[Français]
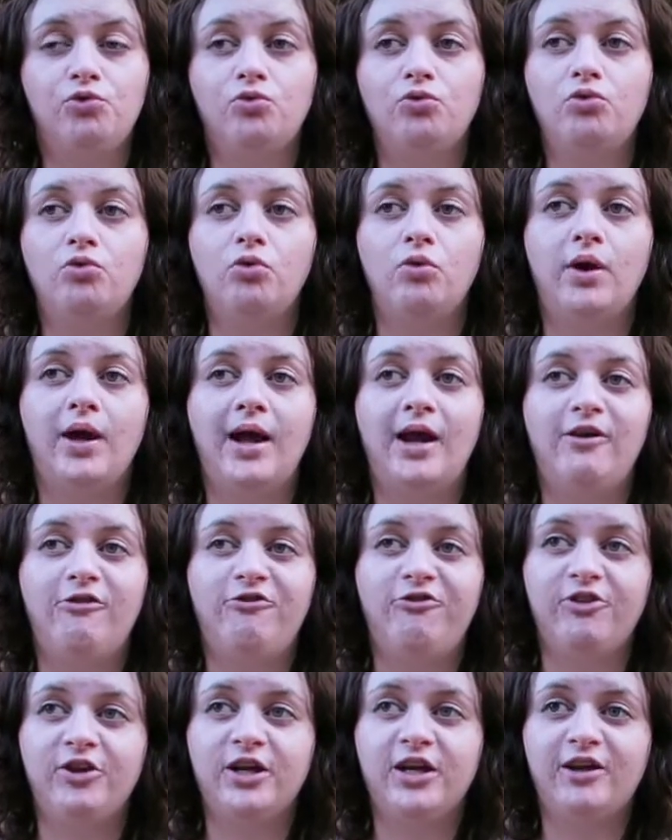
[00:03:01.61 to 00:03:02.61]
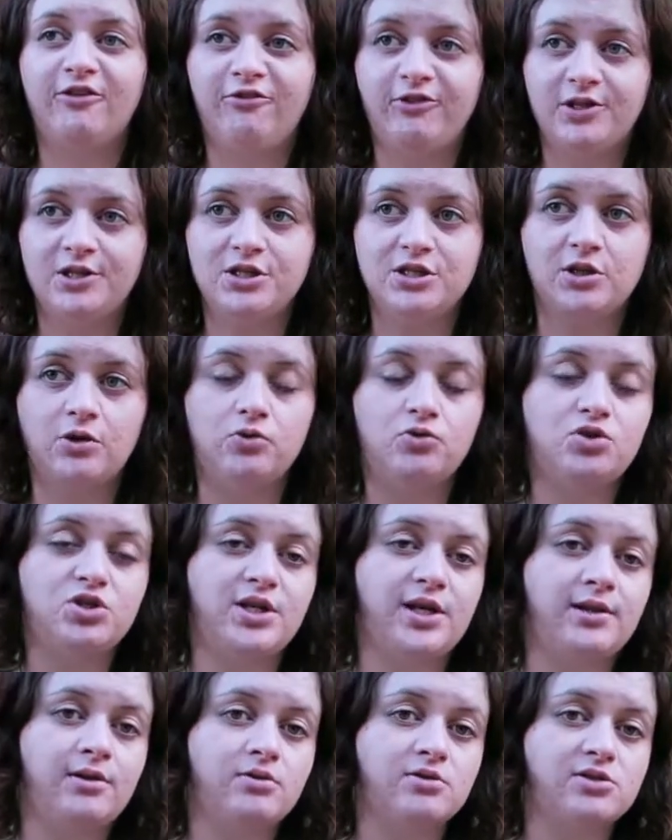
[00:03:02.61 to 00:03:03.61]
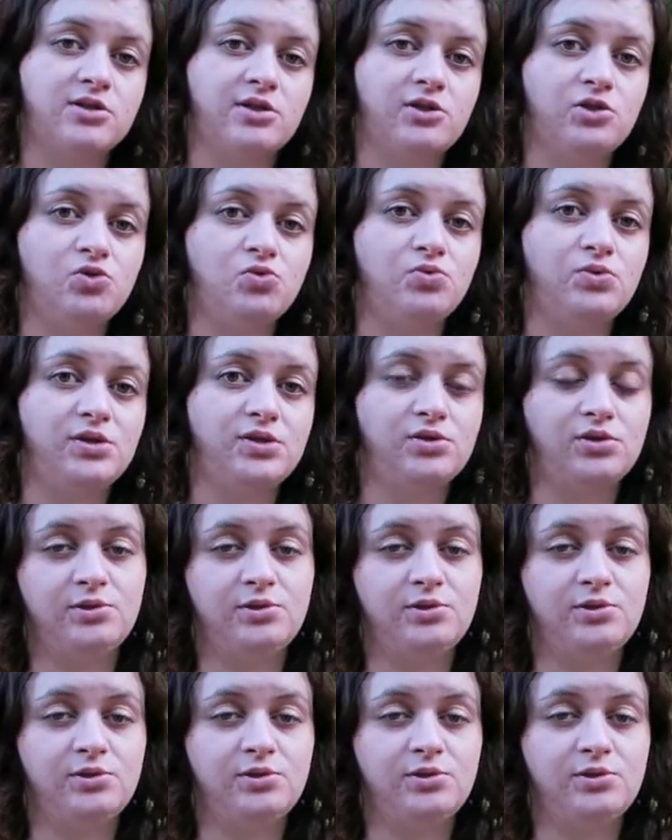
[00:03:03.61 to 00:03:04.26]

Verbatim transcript: coup, elle fait réfléchir le chien dans le sens où il,